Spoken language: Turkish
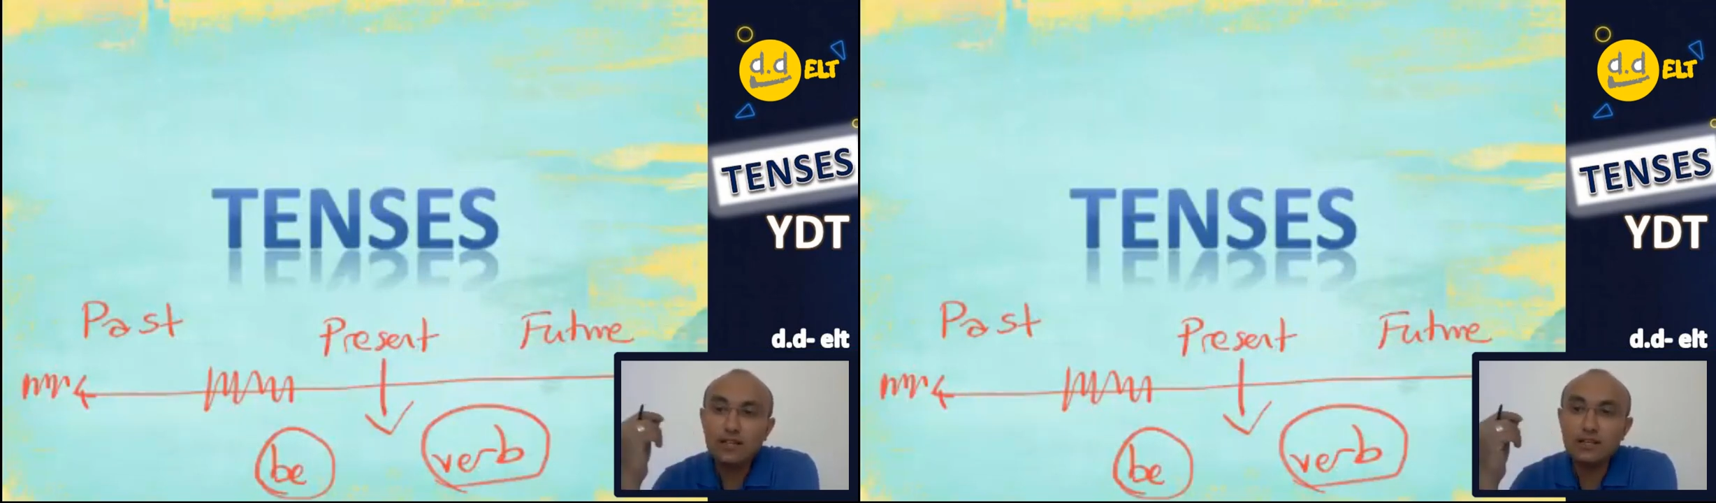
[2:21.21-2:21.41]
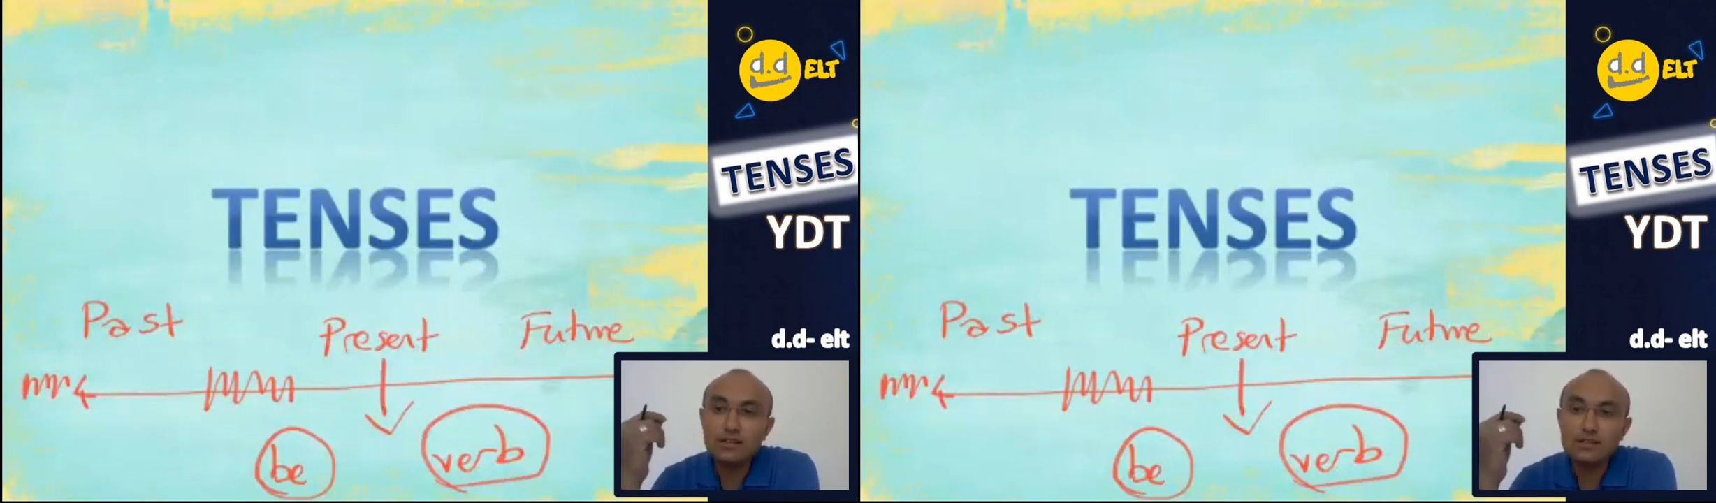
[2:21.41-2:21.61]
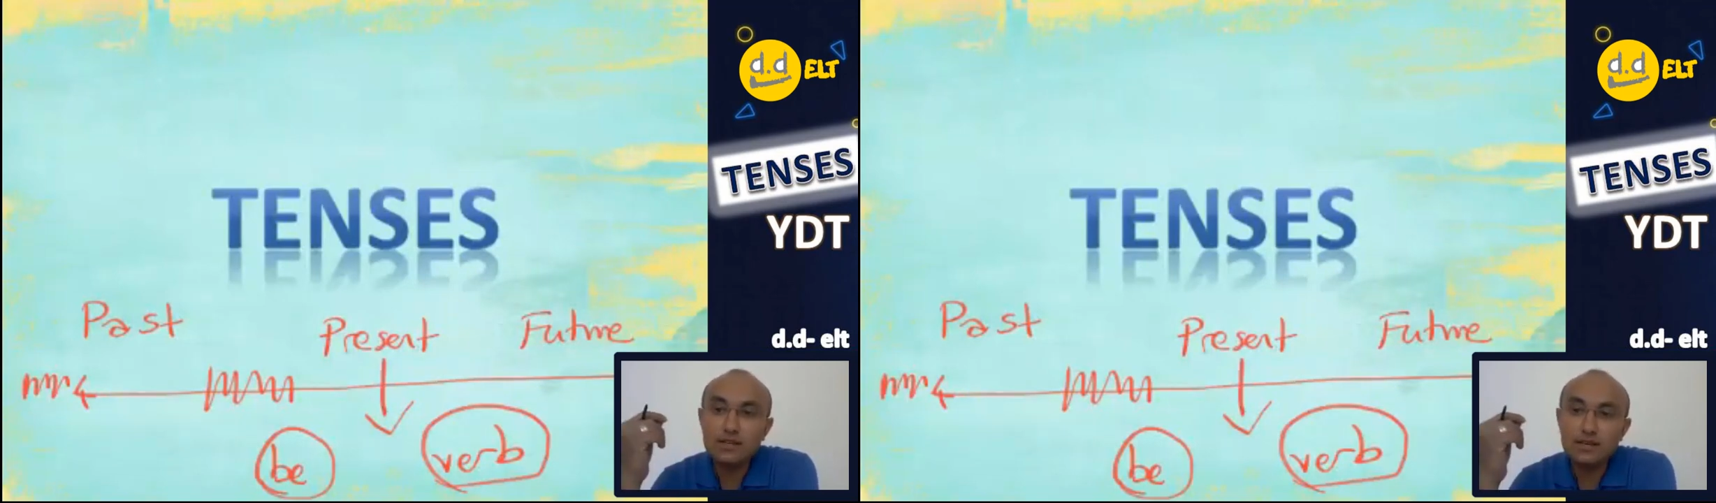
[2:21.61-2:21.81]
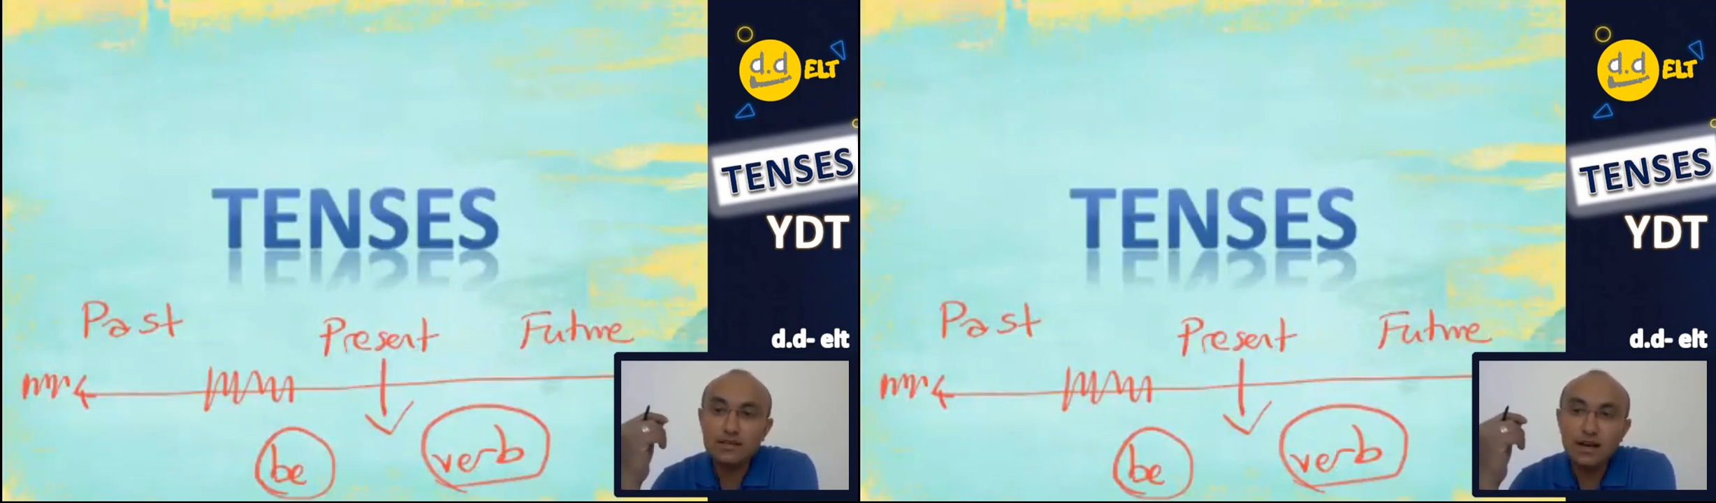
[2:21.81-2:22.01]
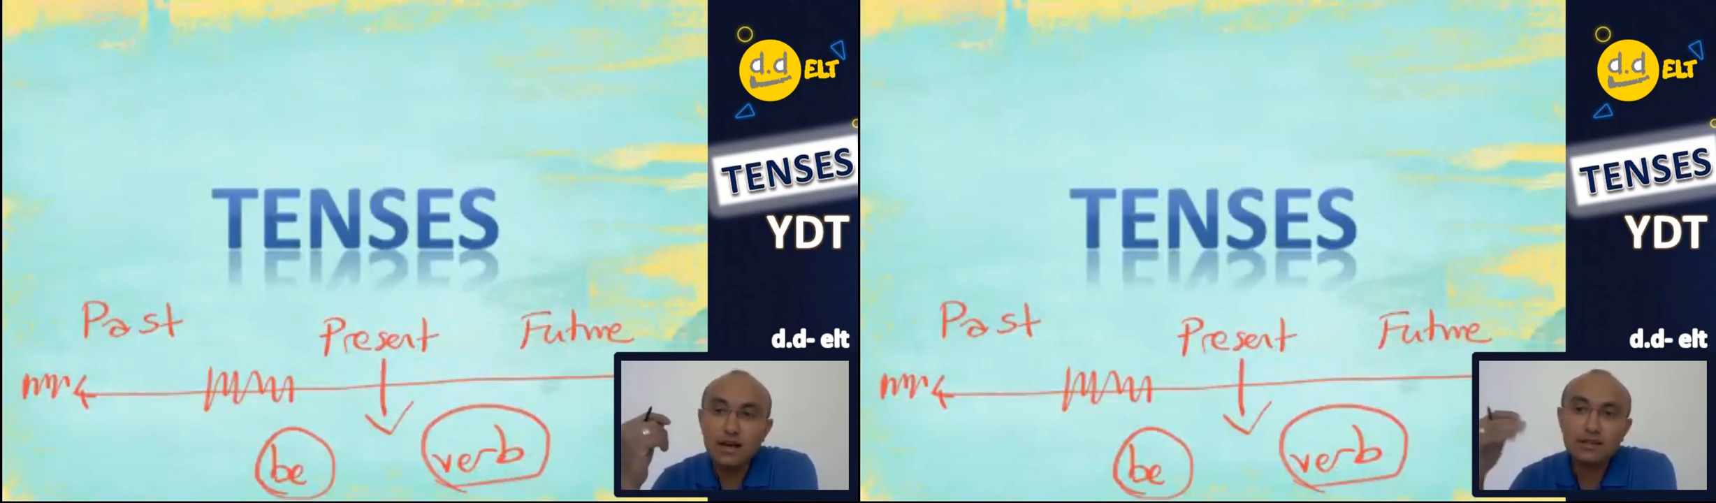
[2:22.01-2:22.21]
Fiillerin
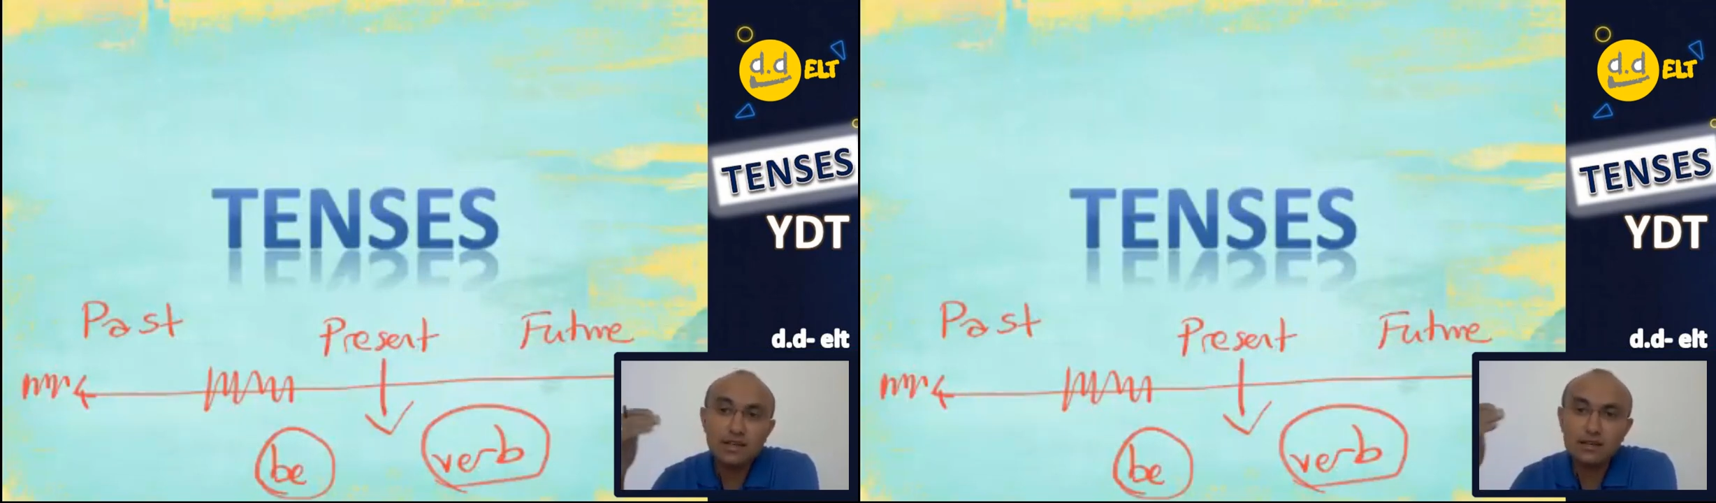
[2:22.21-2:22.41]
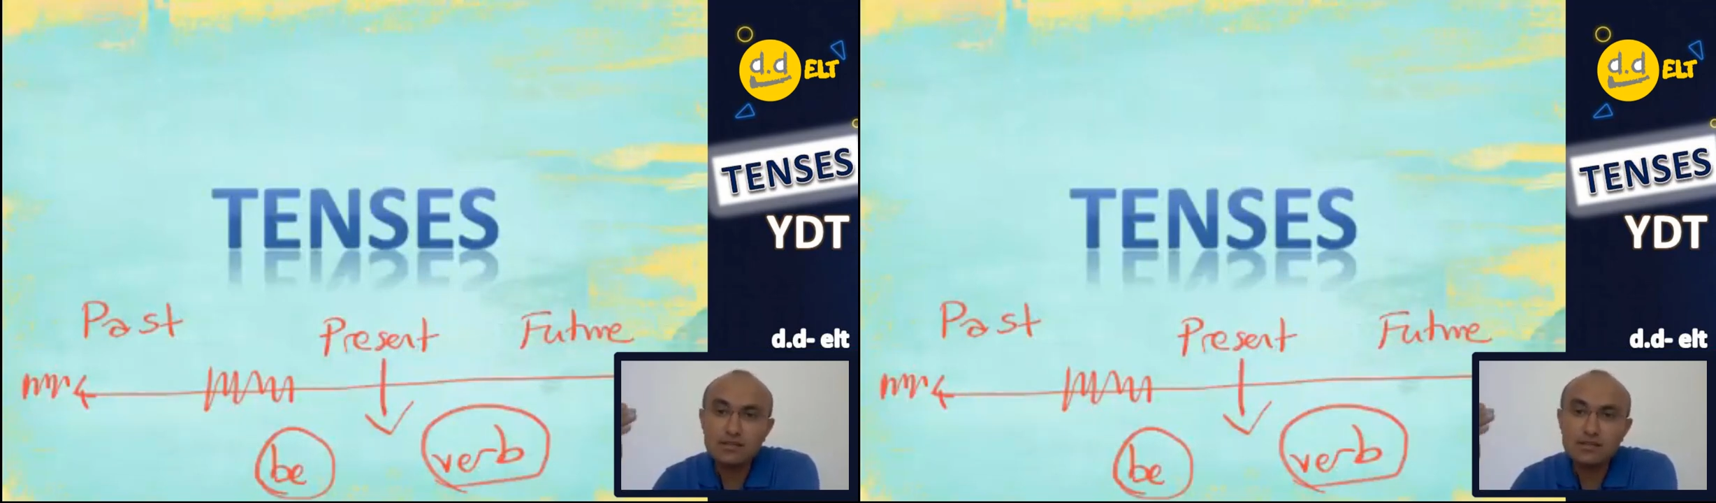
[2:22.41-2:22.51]
ise her